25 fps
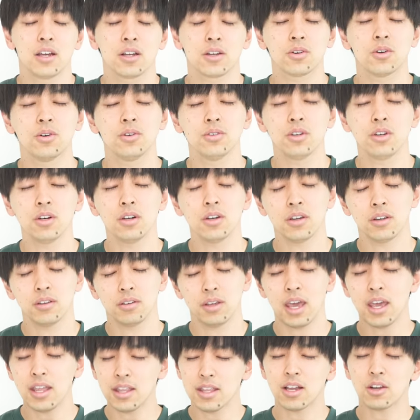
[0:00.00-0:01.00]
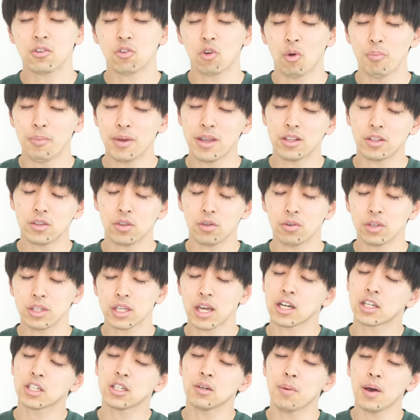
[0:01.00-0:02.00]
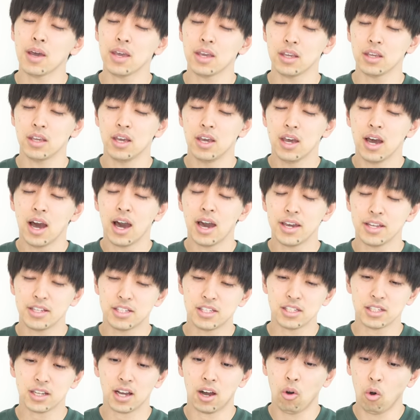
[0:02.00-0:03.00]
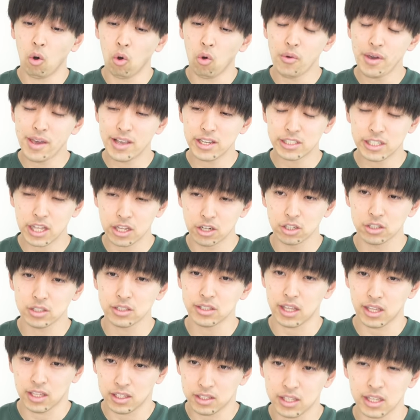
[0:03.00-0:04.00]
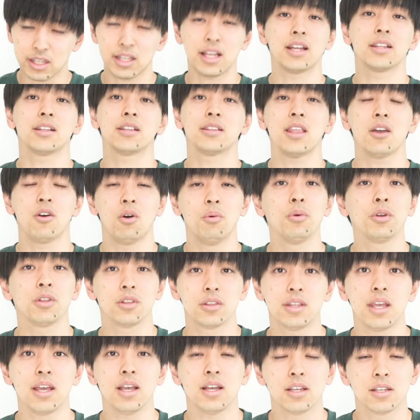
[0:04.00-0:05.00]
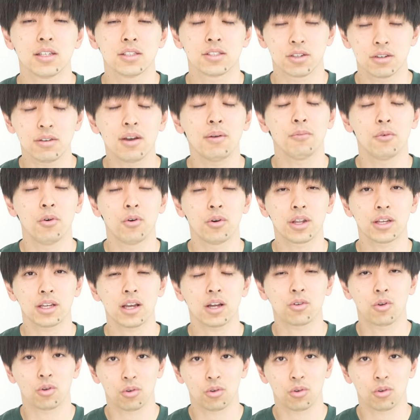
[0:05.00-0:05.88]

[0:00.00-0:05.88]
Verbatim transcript: この変なコメントの100倍配置が応援してるって言ってたって思ってそれはもう俺が